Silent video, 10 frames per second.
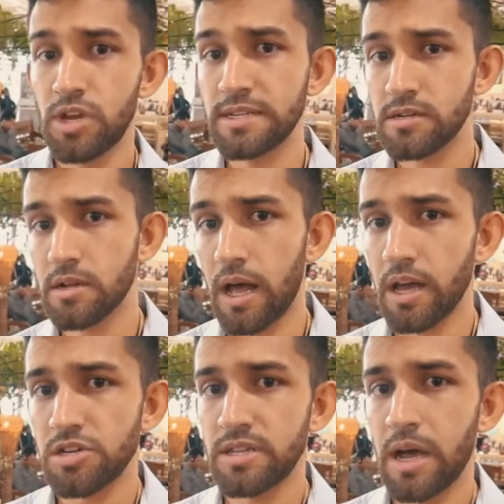
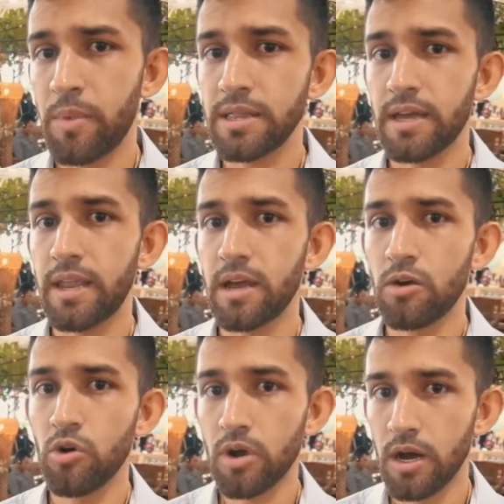reciclagem da matéria
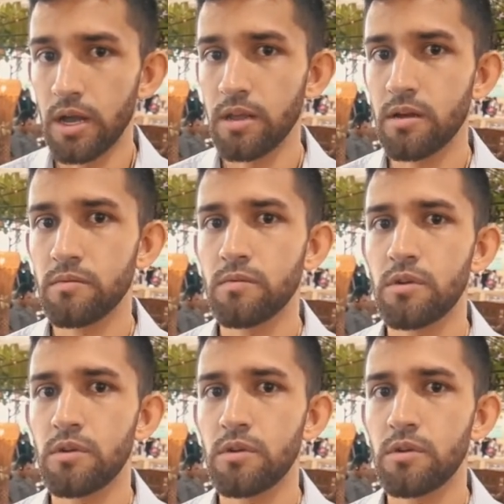orgânica.